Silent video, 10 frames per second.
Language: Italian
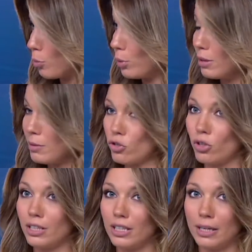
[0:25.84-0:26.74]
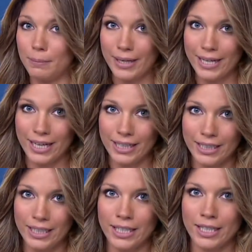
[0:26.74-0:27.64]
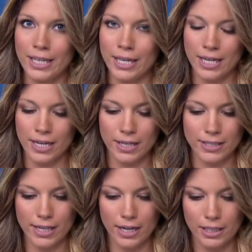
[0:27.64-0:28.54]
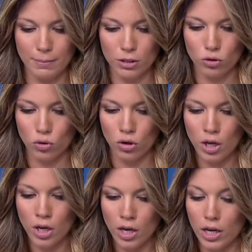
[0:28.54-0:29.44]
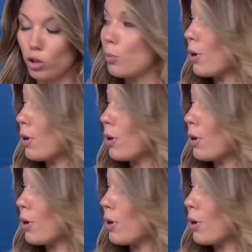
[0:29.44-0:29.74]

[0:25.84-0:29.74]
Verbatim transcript: le dimissioni di Macalli che eh, si era dimesso eh, dopo la